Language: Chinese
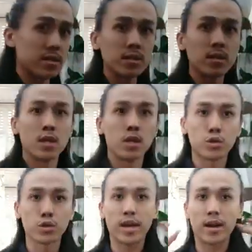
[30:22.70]
子
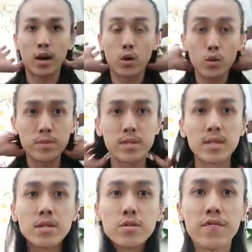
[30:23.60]
就可以。了。然后这
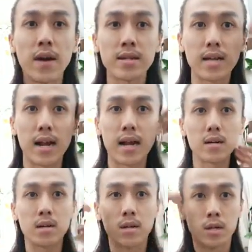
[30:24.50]
里就是放下来
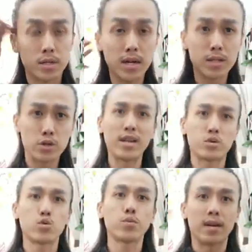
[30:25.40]
的，这样你就可以
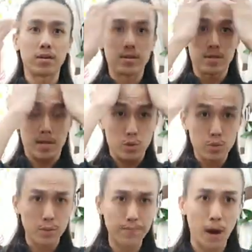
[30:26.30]
出门了。就然后
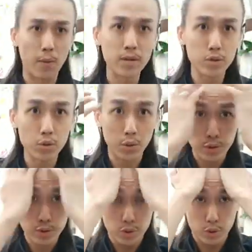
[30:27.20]
你绑完了之后，我会
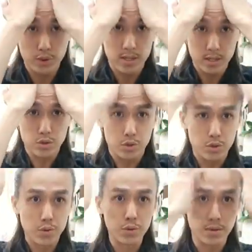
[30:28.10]
用手这样子去
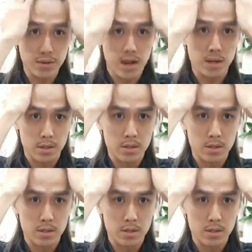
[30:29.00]
弄一弄它，